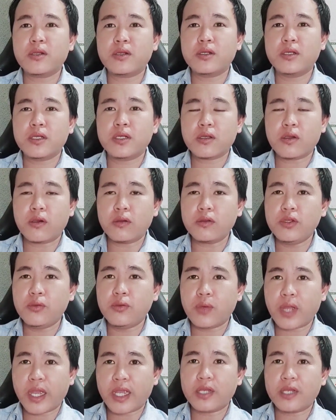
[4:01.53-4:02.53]
cho nên có
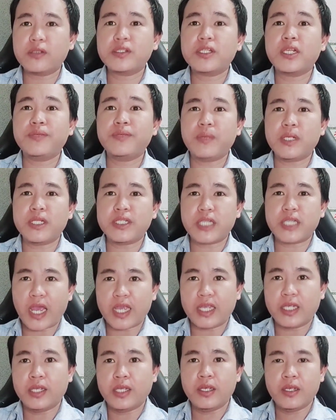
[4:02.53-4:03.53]
nhiều ngày nó sẽ bị
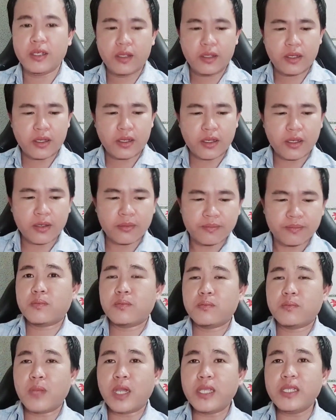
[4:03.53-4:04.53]
sai à,
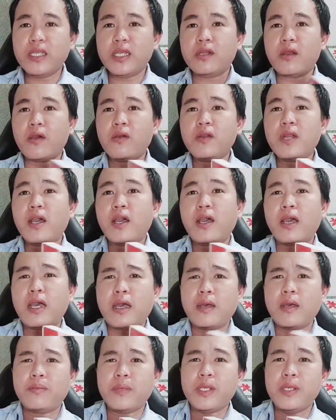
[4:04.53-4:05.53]
bởi vì nó
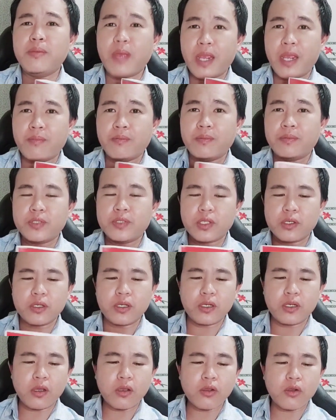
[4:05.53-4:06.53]
là bị mềm cho
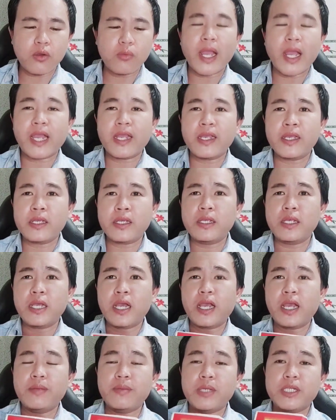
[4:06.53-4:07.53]
nên nó cũng hay
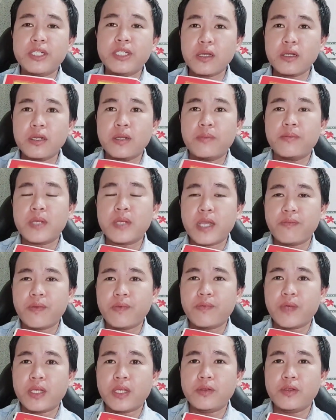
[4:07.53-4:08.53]
hay bị sức lắm các
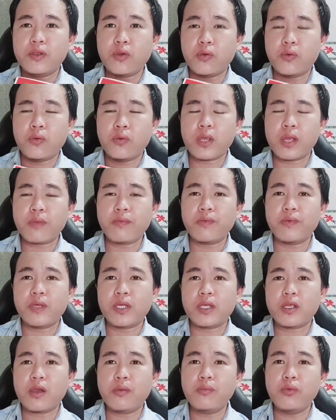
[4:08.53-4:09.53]
quý vị dù các quý
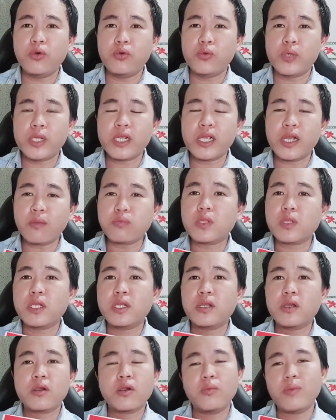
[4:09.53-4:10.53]
vị có mua quyển gốc thì
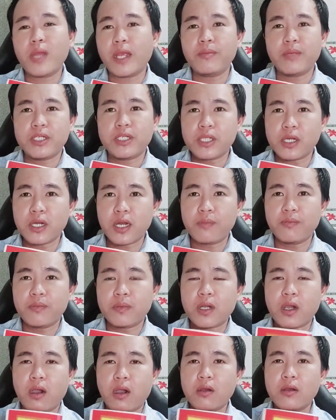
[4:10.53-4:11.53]
nó cũng hay bị sức lắm
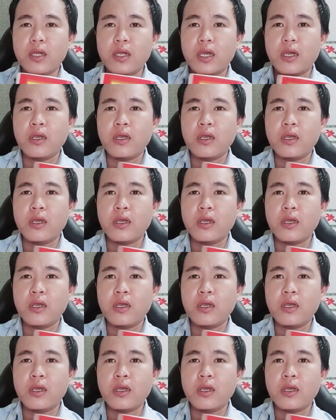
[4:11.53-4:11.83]
khoảng